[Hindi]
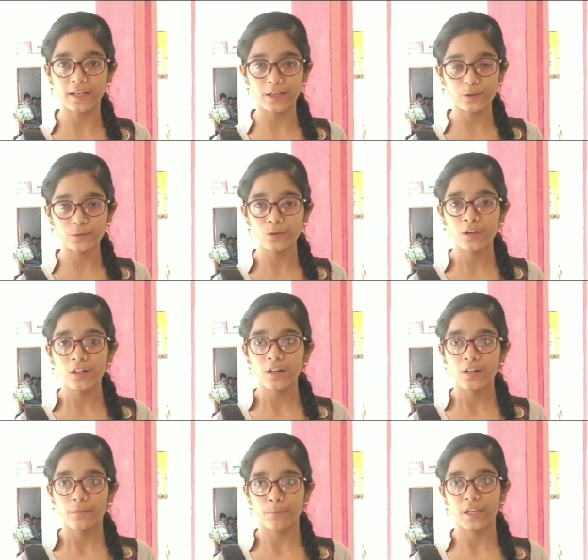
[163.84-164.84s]
रही हूँ
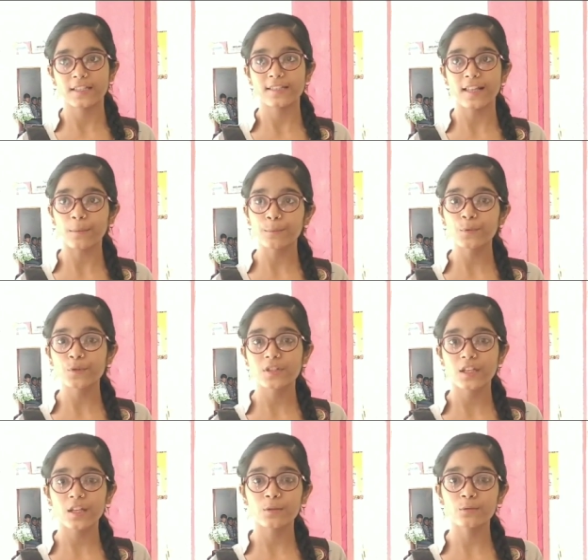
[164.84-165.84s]
मैं इस्लामपुर
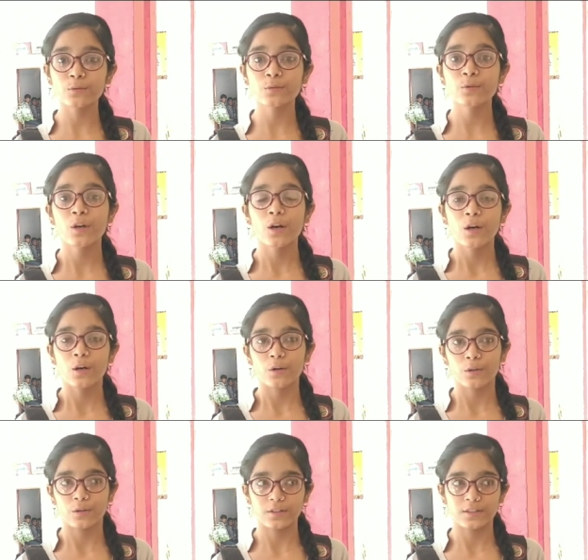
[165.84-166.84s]
से हूँ
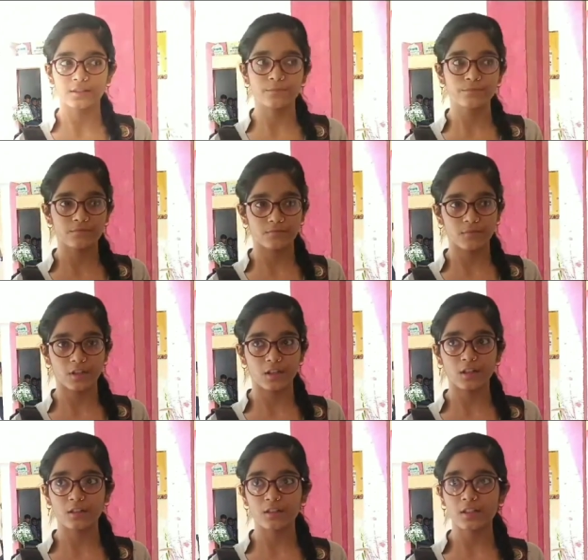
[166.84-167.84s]
और
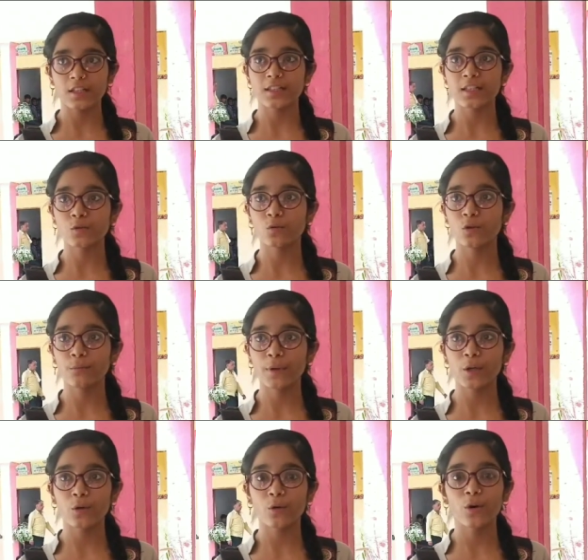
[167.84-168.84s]
इस स्कूल में
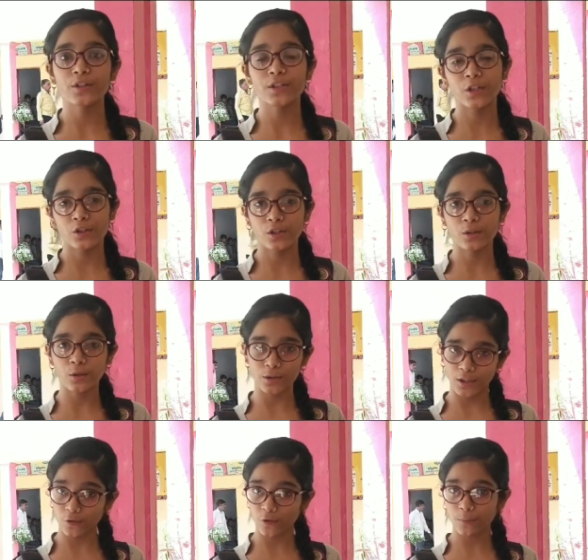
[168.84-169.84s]
को एजुकेशन होते
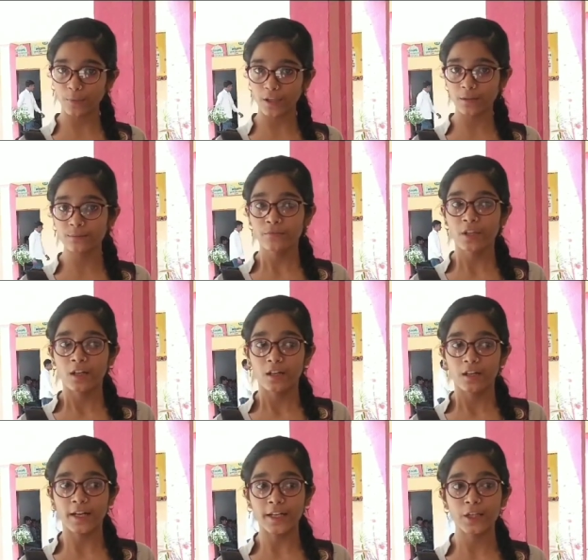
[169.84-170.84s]
हुए भी
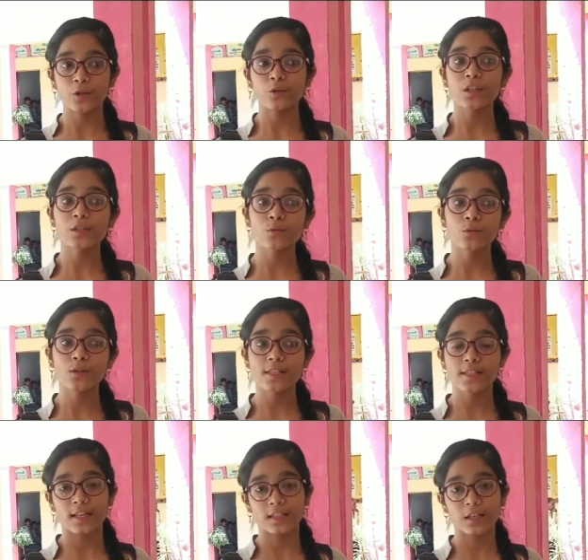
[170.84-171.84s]
लड़कियों के स्कूल से
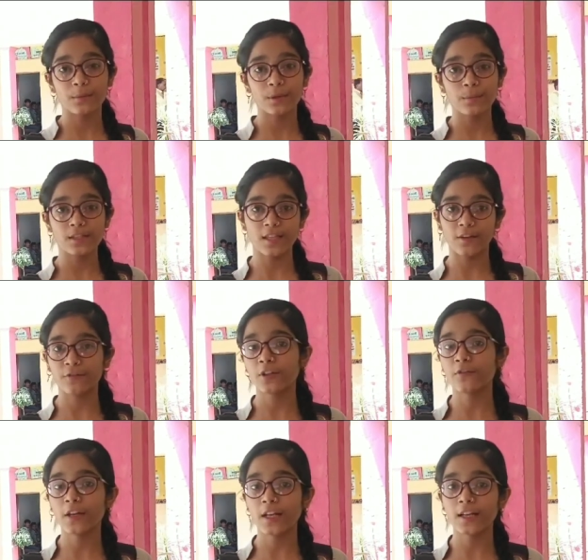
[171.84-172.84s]
ज़्यादा भी मैं सेफ्टी
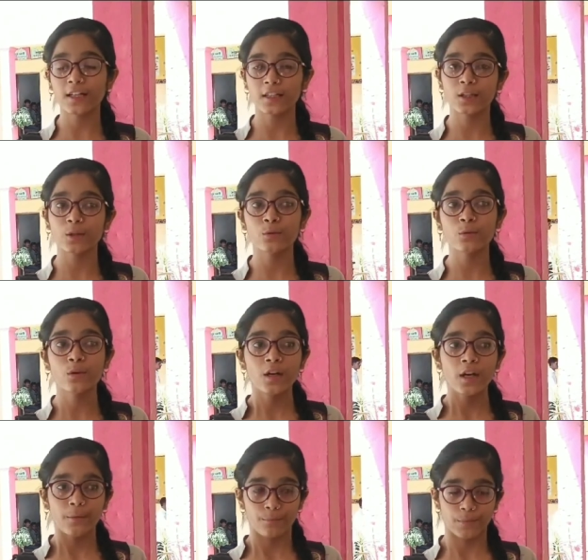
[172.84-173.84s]
फील करती हूँ
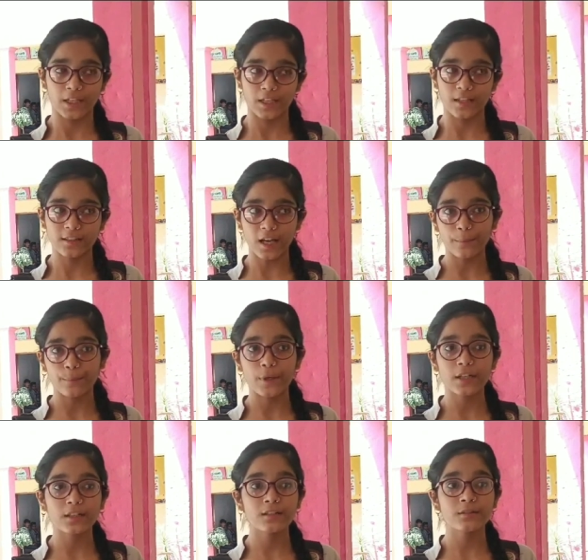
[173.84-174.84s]
मेरे
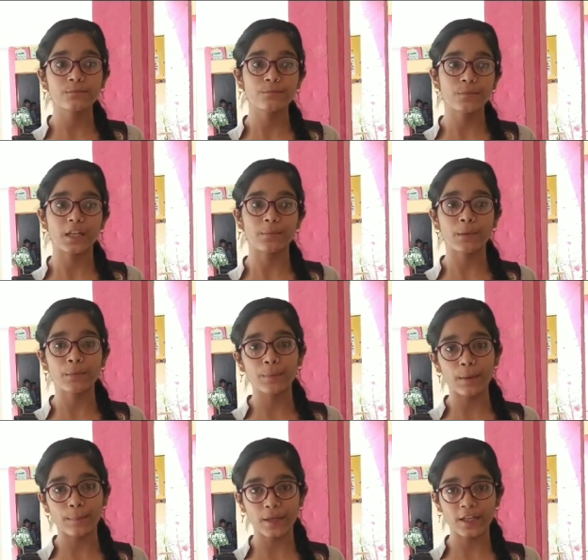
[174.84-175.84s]
अध्यापक मेरे मम्मी
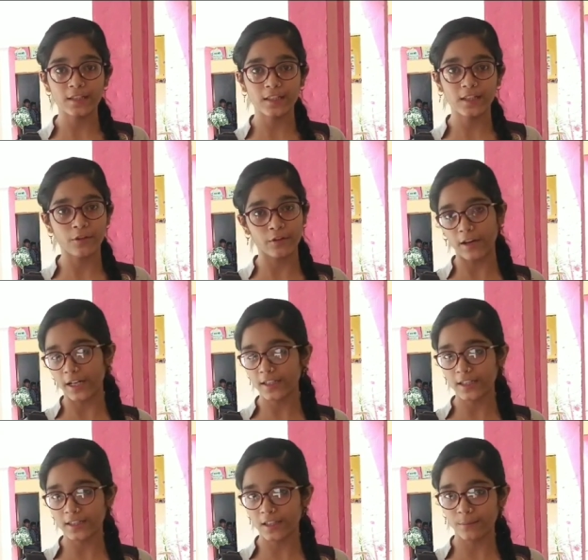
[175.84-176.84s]
पापा की तरह व्यवहार
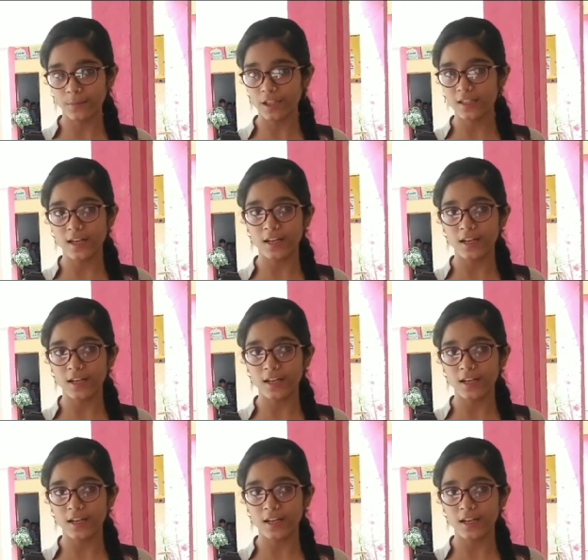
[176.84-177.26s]
करते हैं मेरे